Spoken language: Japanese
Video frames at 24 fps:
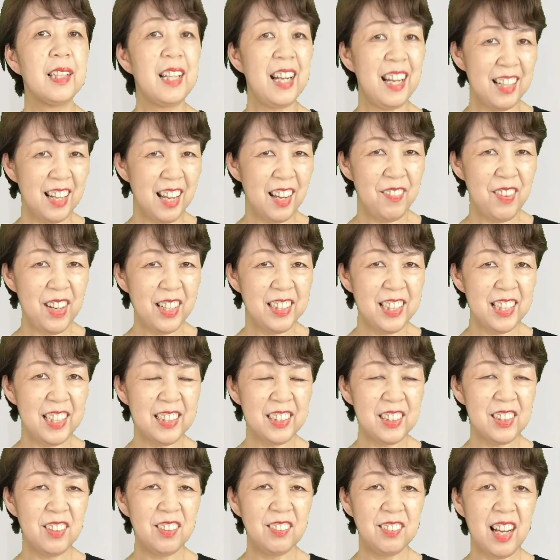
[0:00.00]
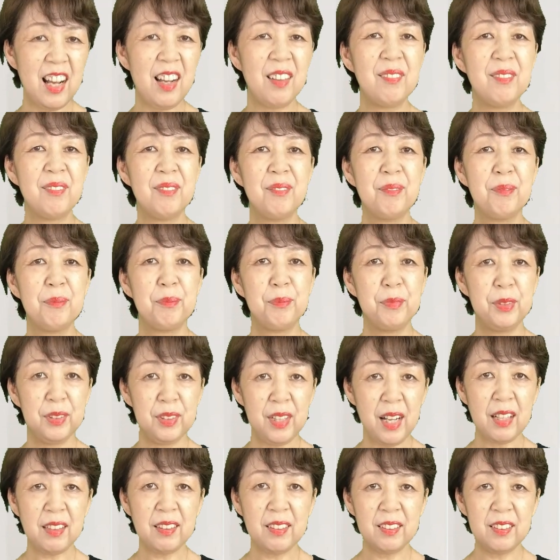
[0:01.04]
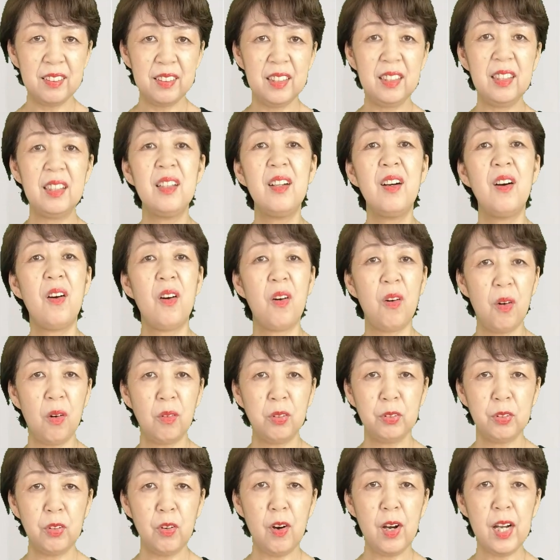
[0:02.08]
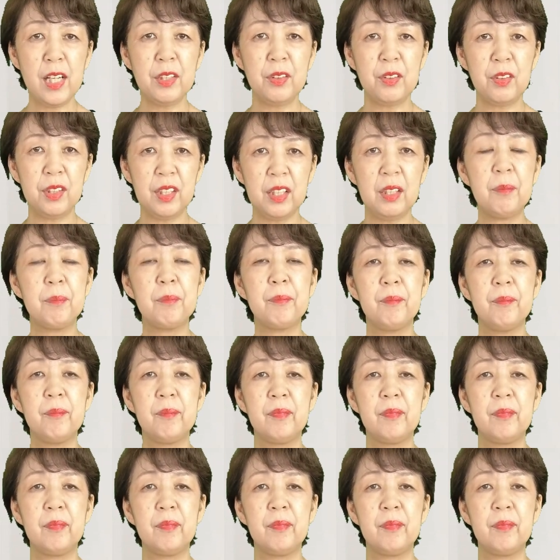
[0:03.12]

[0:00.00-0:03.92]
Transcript: カラーバリエーションは、ブラックにオフホワイトに、